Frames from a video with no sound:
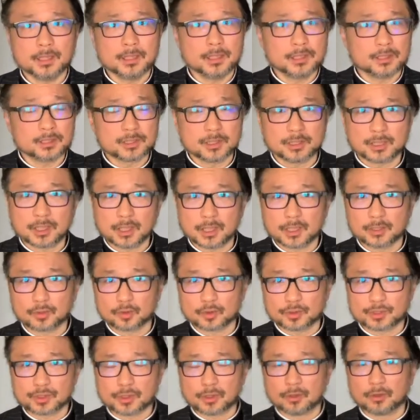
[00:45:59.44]
今天很
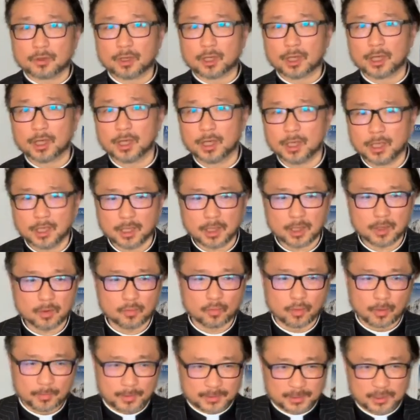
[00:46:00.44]
多时候啊，
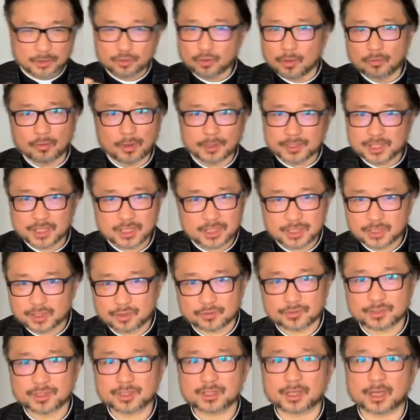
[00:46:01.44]
我们的状况其实
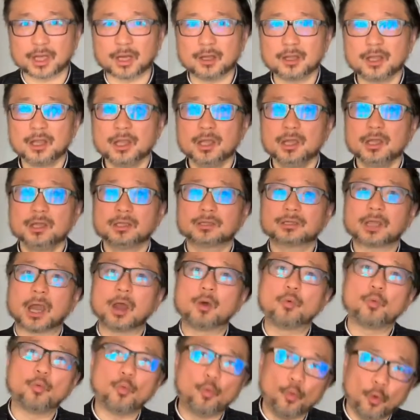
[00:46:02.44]
就是这样。
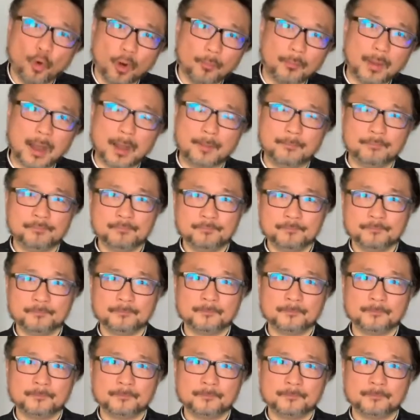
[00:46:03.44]
当我们